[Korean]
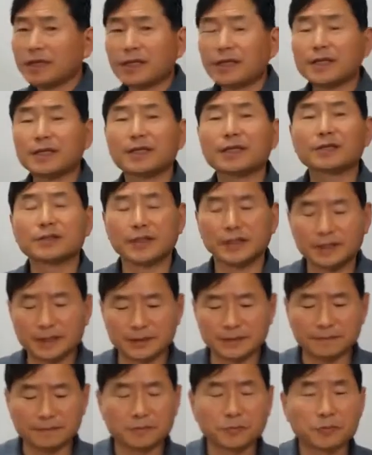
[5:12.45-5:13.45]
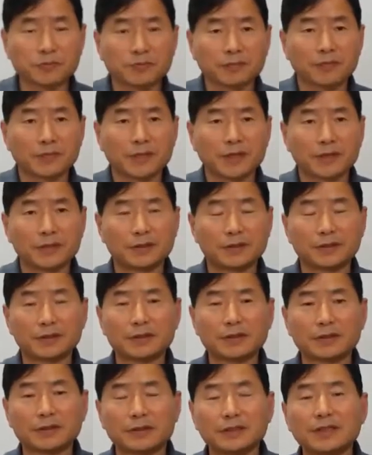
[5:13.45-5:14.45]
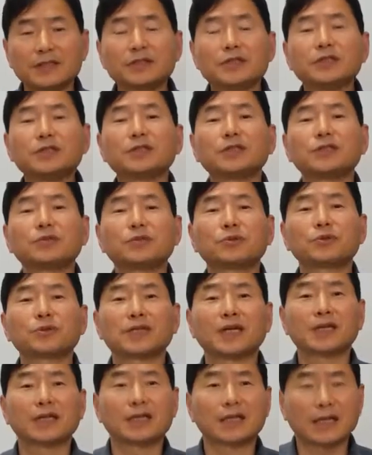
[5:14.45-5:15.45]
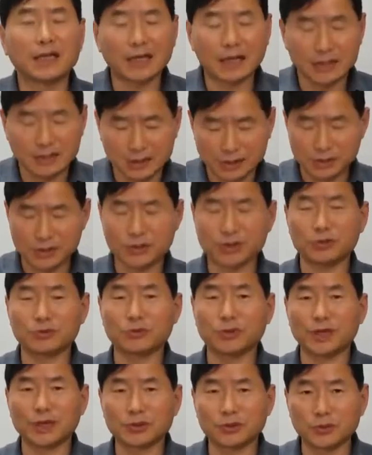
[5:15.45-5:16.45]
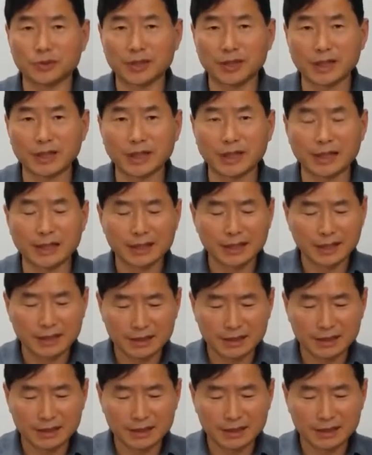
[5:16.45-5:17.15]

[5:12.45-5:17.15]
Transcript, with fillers: 해당되는 그런 그 이런 식으로 살아라, 이런 식으로 행동해라,